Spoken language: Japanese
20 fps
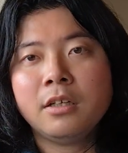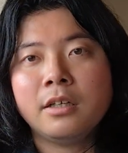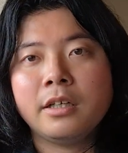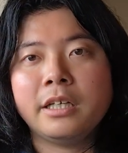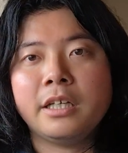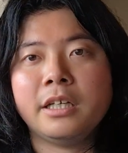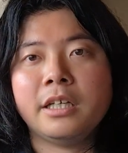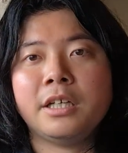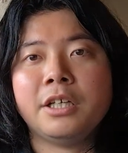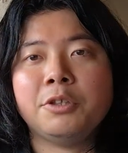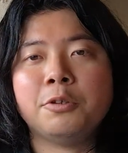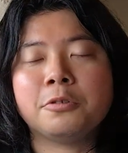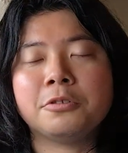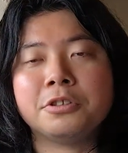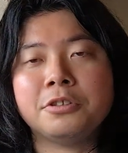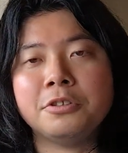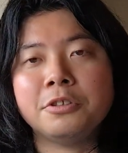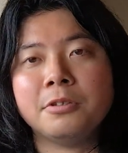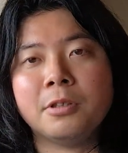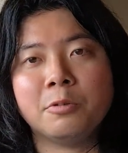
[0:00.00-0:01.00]
えー、良く
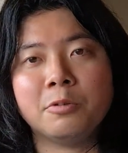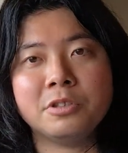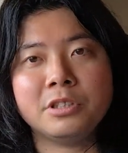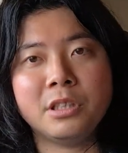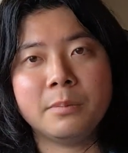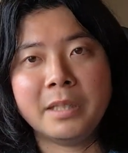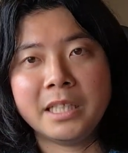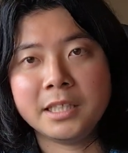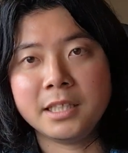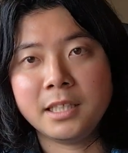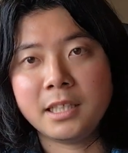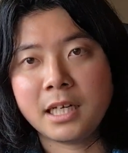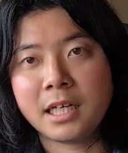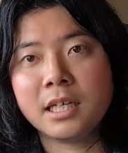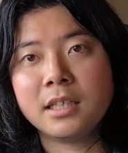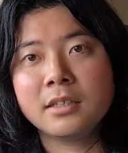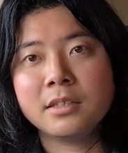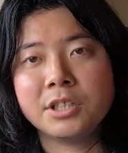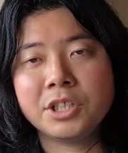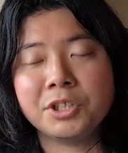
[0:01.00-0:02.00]
するにはどうすればいい
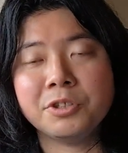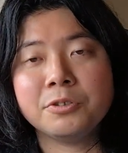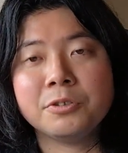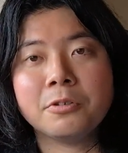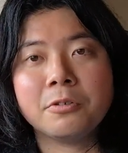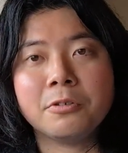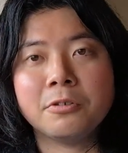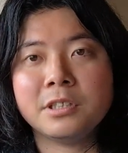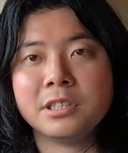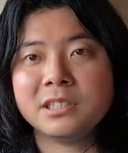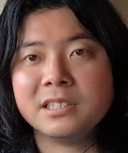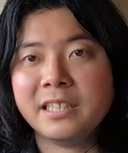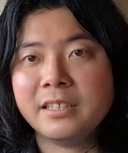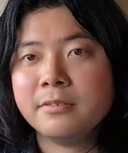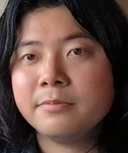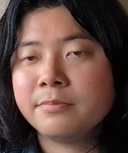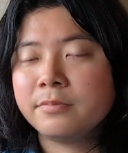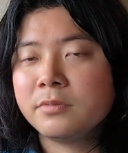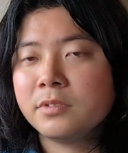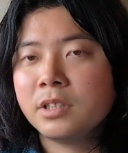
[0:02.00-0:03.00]
かっていうところですね。